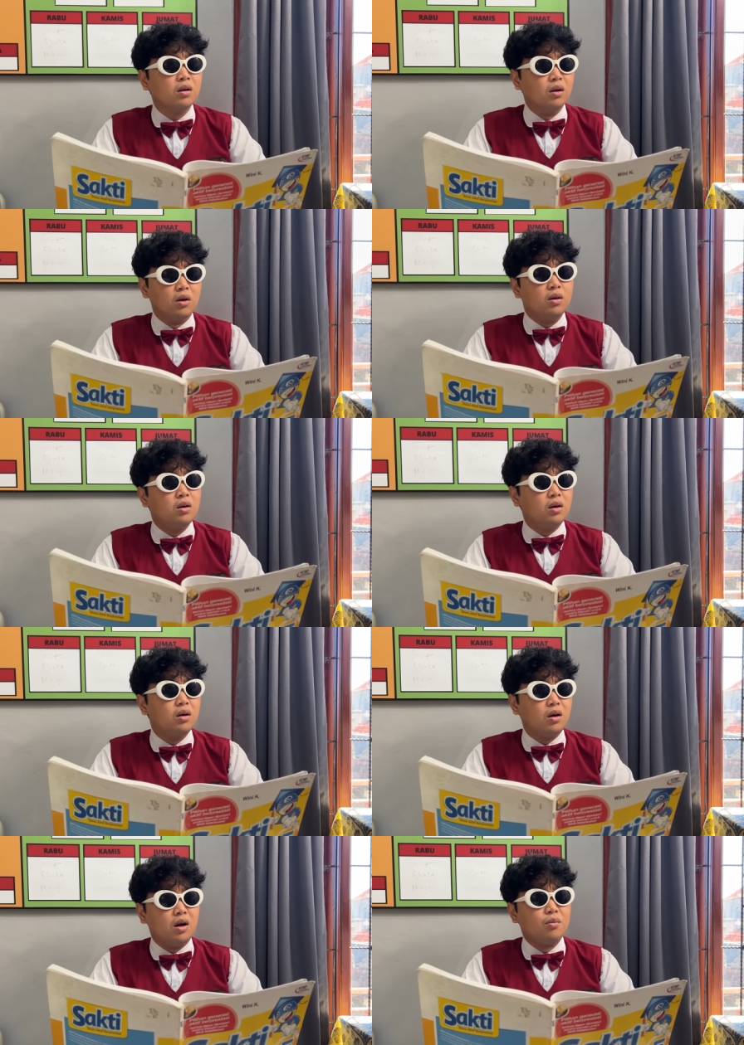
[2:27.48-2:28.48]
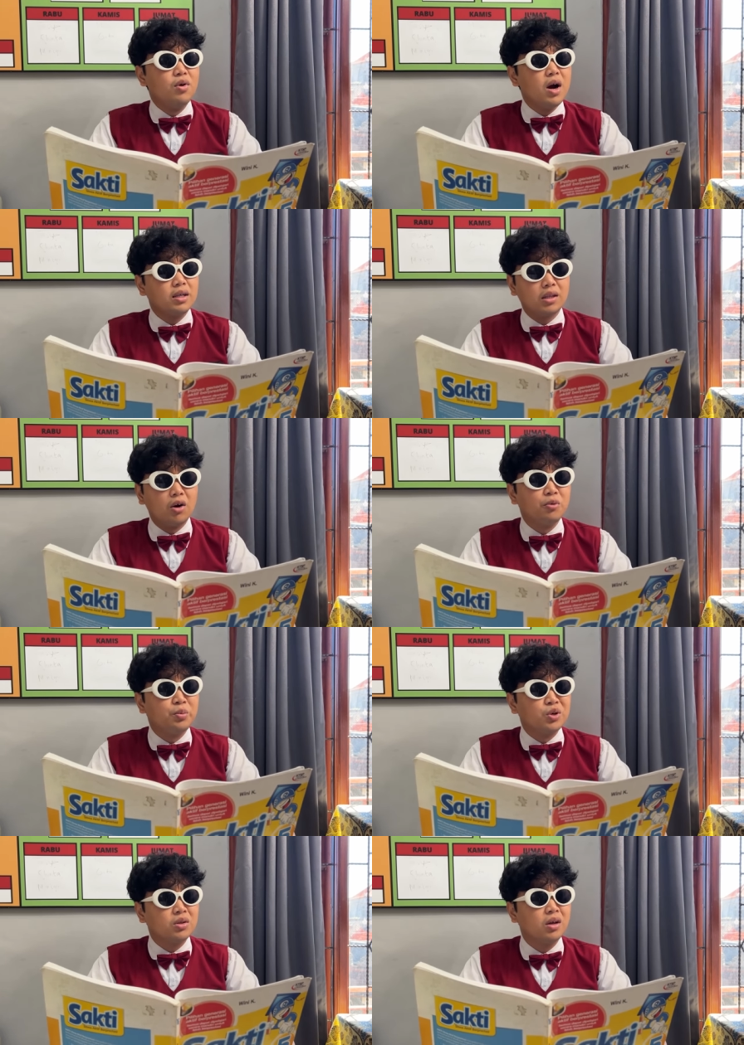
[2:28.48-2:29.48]
Loh, kamu nggak tahu
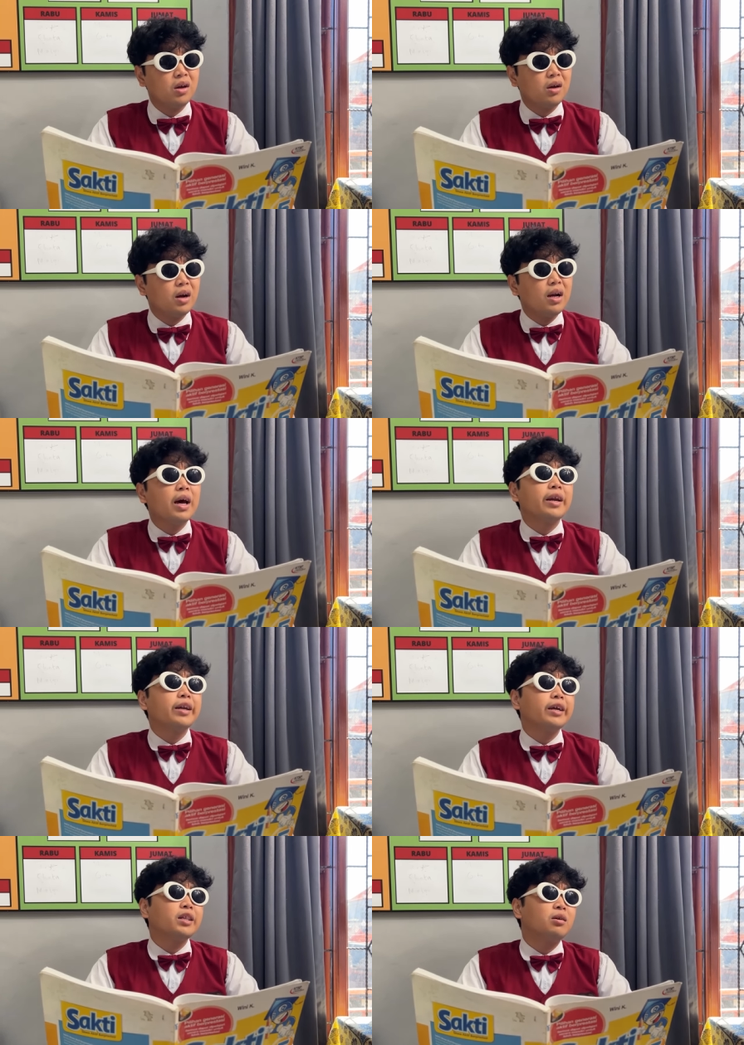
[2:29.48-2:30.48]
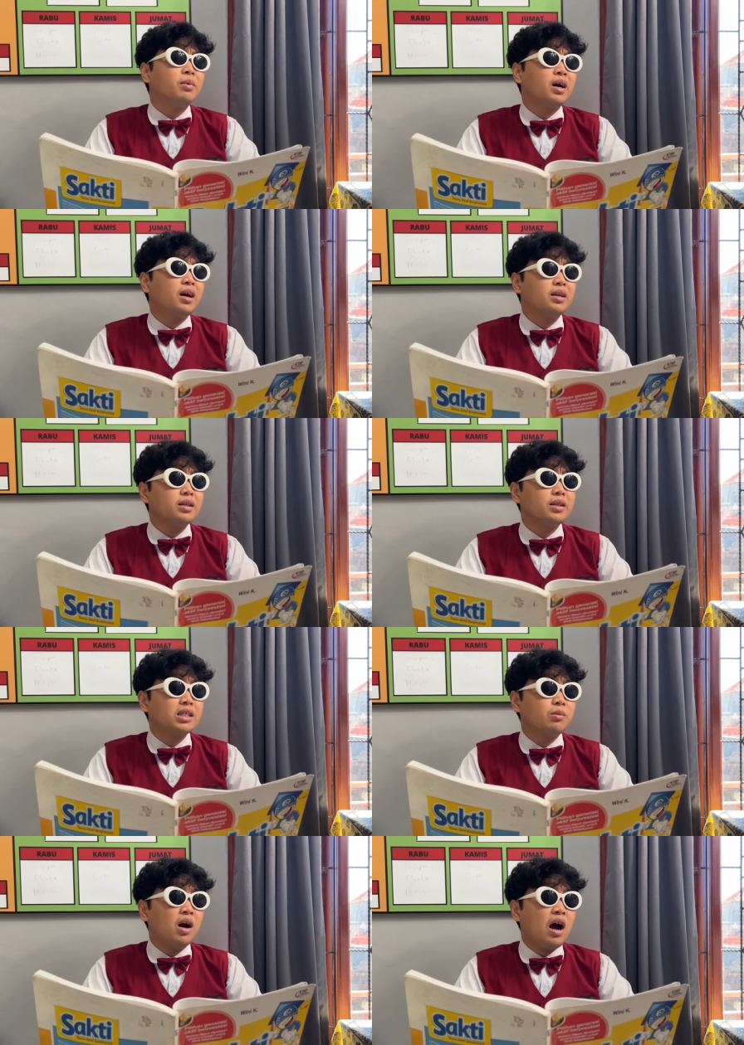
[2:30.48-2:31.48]
Put. Kan hari ini kita bakal
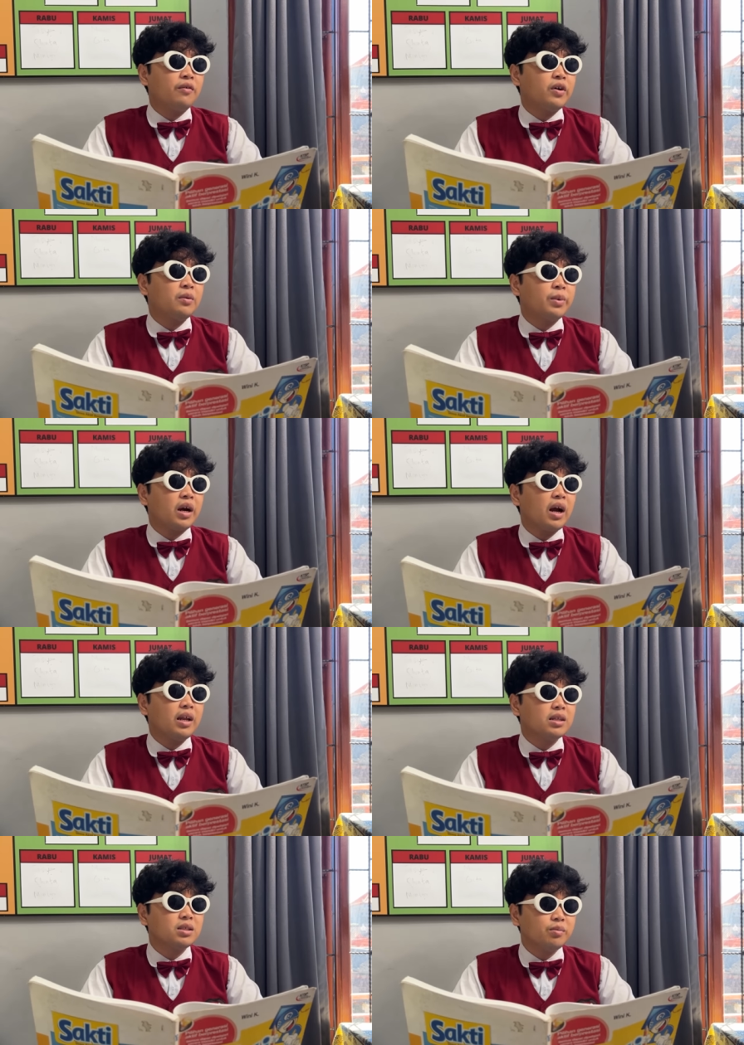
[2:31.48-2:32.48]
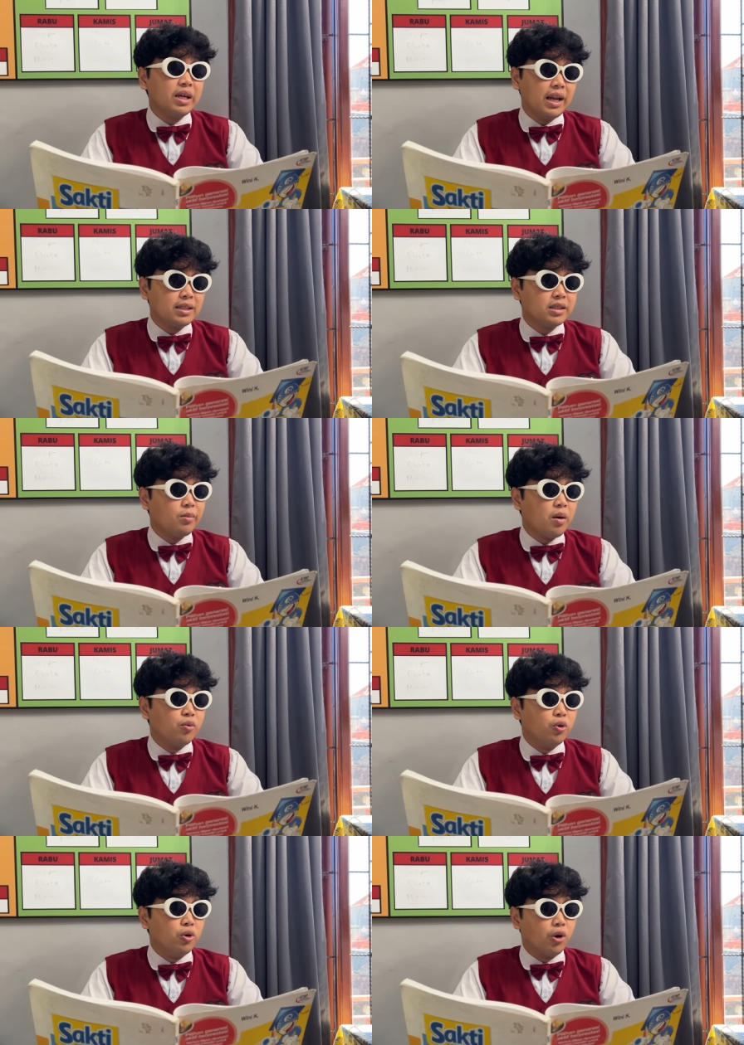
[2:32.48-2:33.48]
dites menghafal perkalian sembilan sama
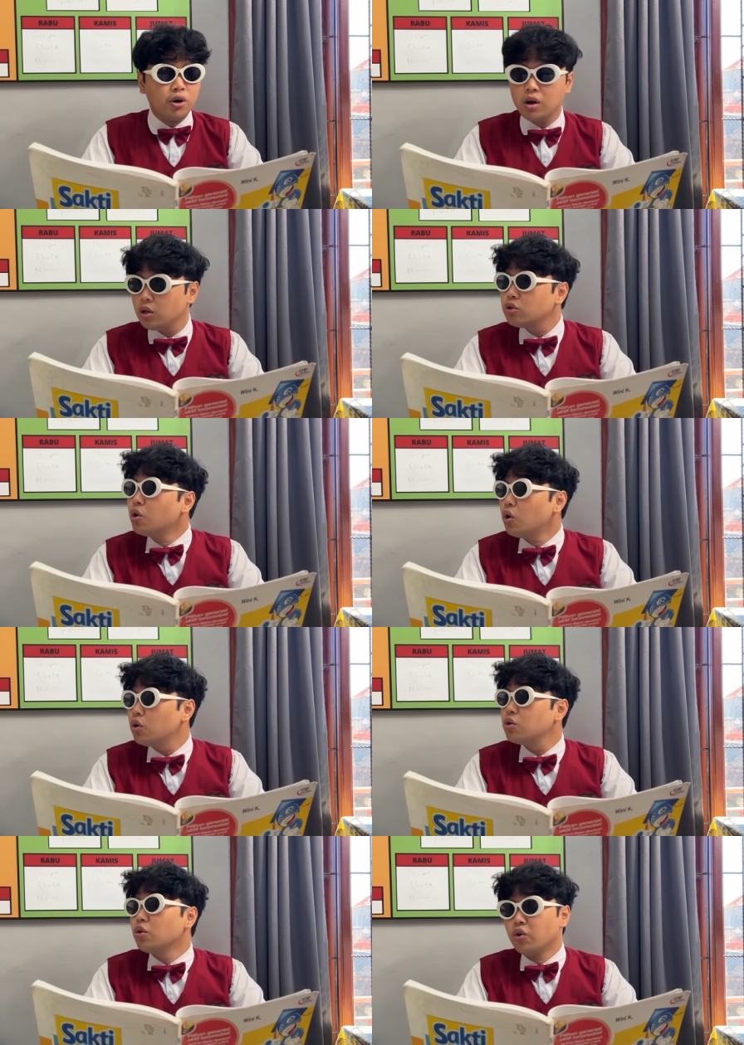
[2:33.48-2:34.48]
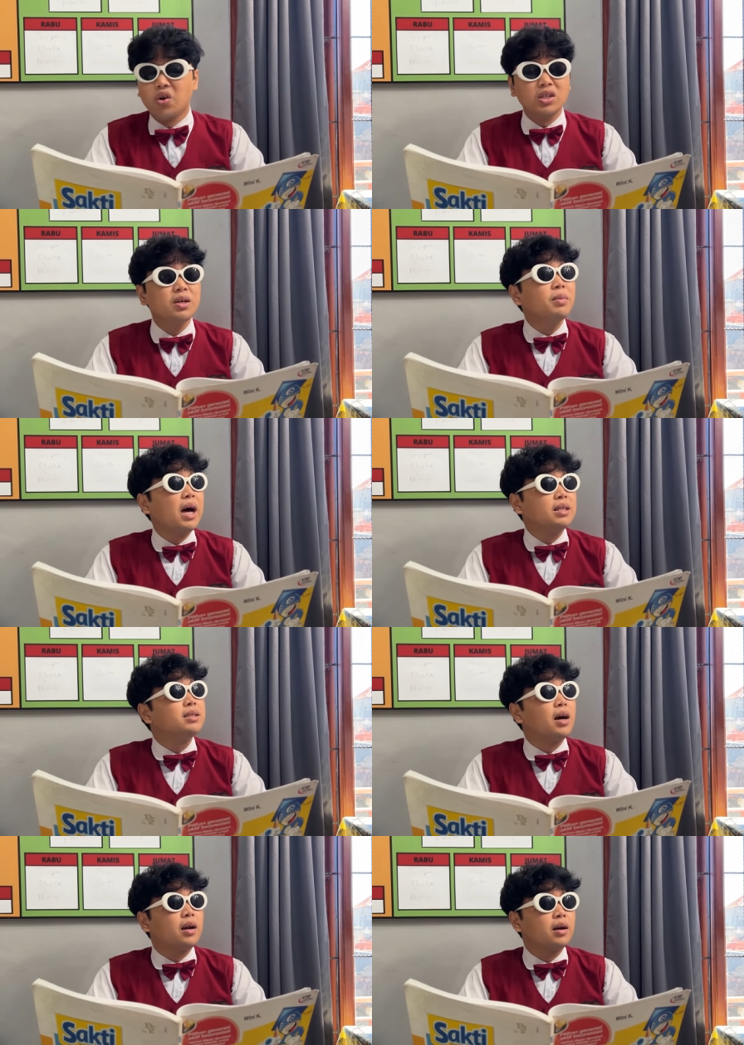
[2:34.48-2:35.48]
Bu Nur. Tuh, Tono aja
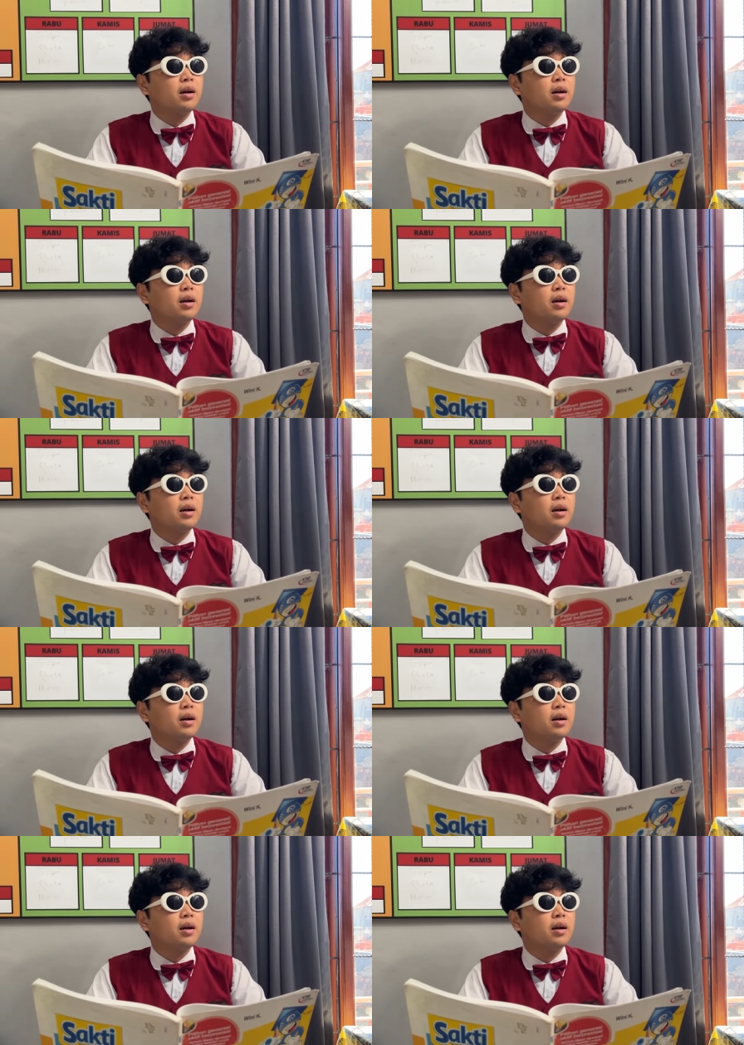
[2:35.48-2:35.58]
belajar.